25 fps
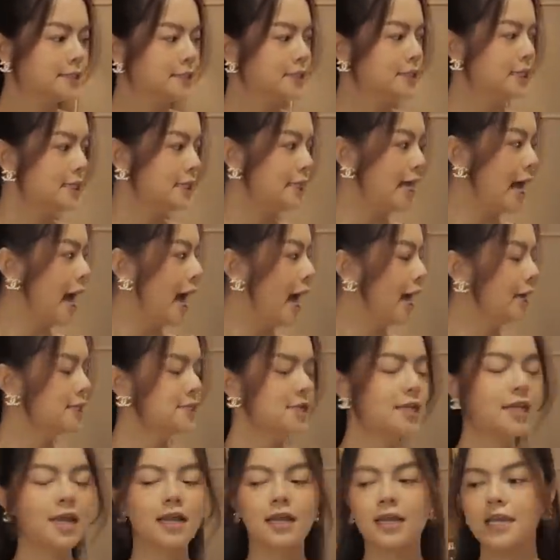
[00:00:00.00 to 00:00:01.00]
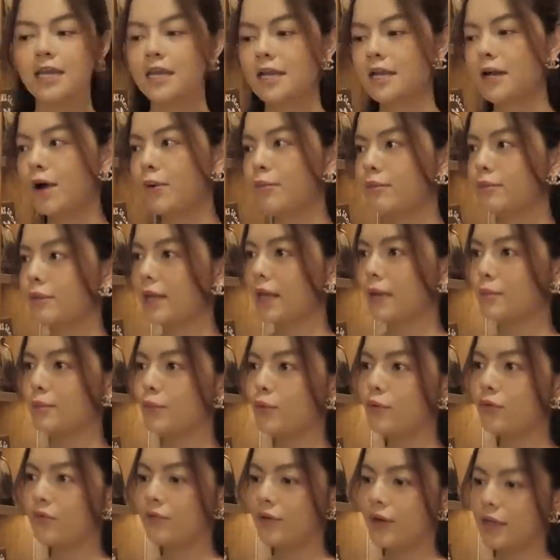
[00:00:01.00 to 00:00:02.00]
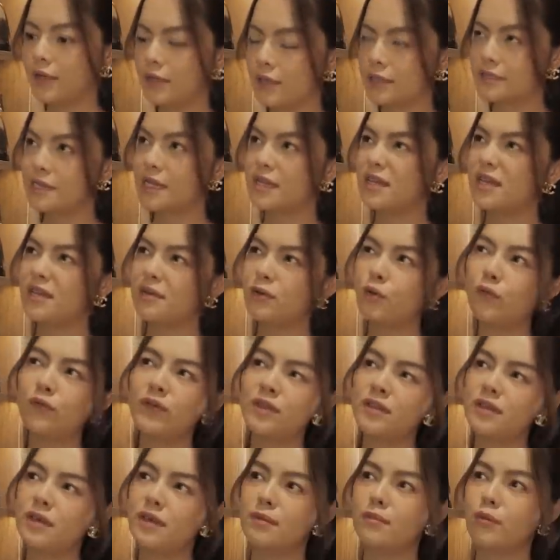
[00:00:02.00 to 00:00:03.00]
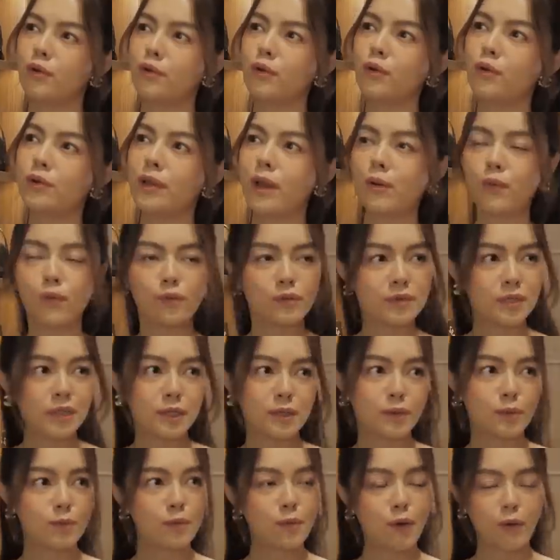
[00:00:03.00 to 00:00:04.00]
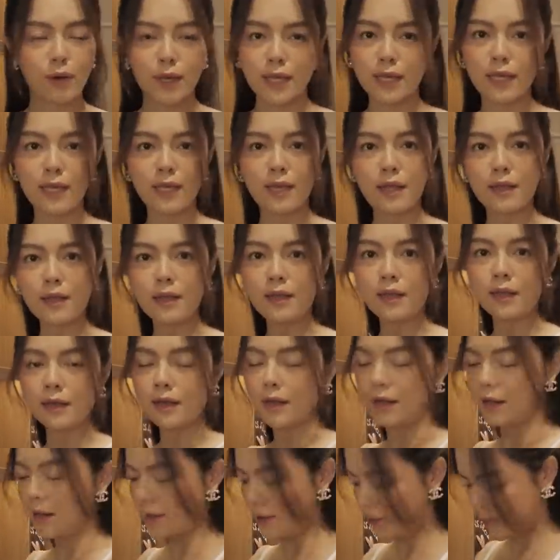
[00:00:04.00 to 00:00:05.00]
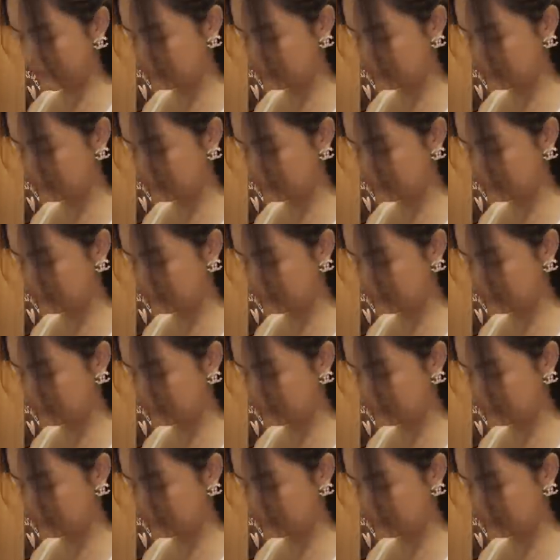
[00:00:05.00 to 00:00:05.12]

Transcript: chị đã rất là kỳ công để mua về thực ra thì đối với chị món đồ nào của chị cũng có ý nghĩa nhất định hết á